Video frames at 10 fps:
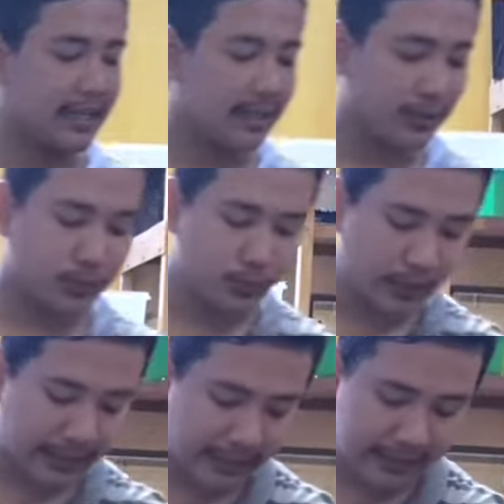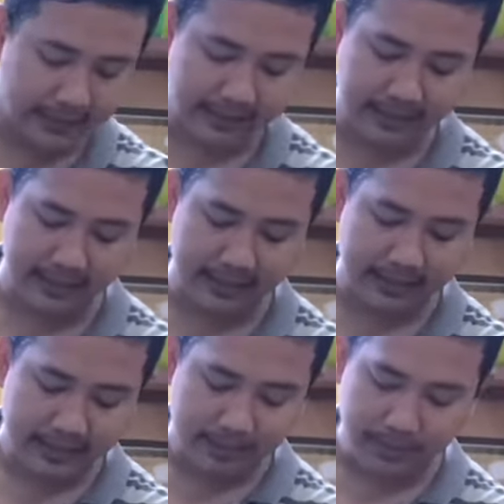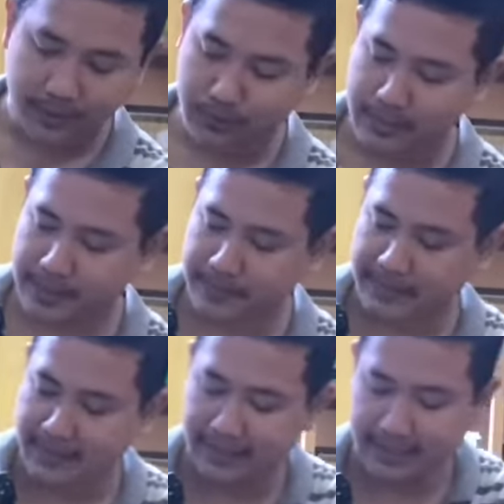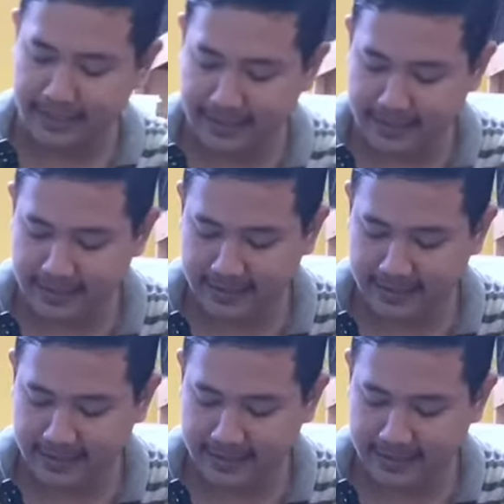kita tunggu kering ya. Pintunya seperti ini.